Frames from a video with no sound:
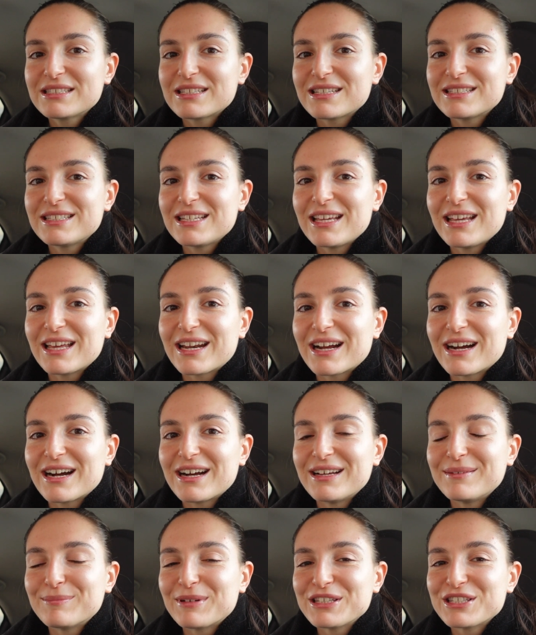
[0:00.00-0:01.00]

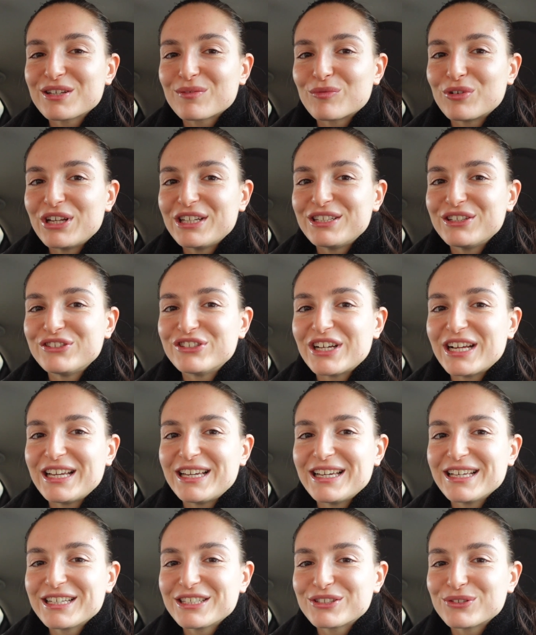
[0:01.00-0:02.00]
stasera mangiamo le
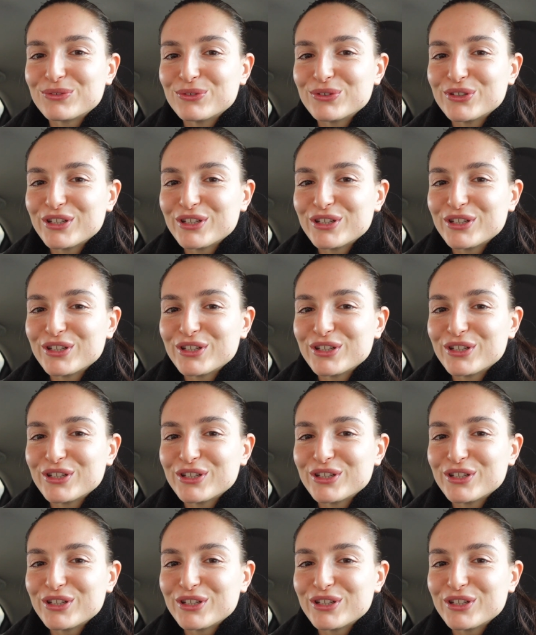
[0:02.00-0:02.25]
tigelle che sono